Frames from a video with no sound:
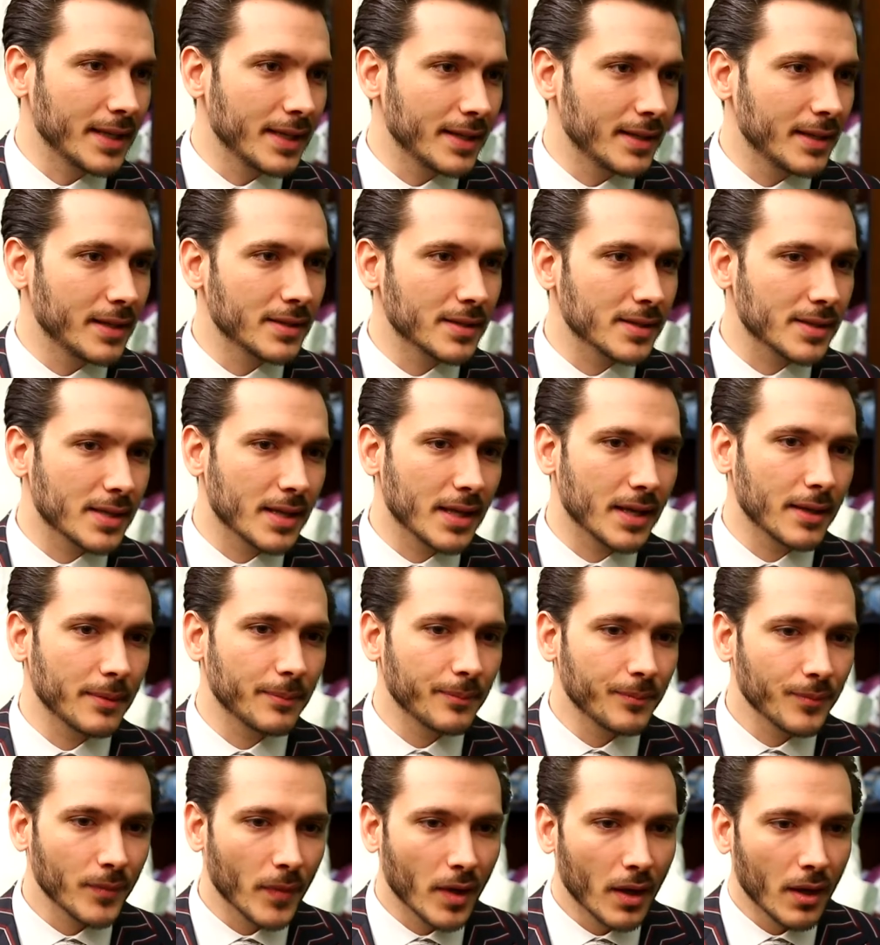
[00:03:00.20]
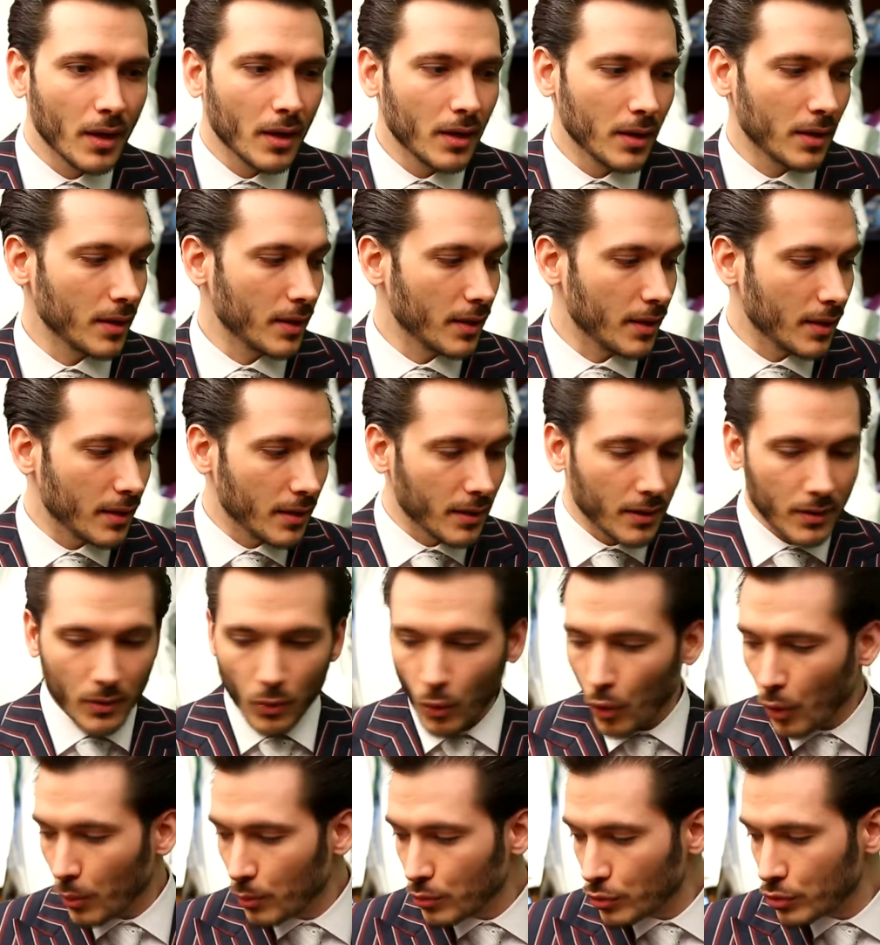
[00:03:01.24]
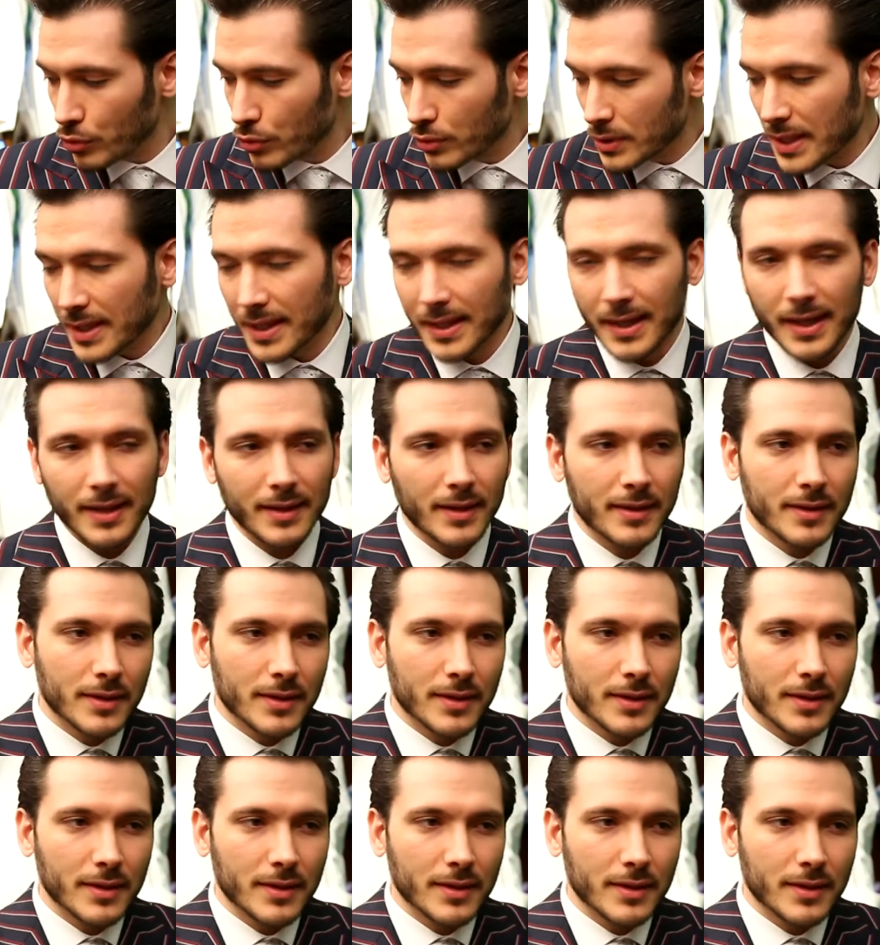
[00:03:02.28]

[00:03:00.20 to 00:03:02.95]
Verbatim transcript: giydiğinizde e, omuzunuza dikkat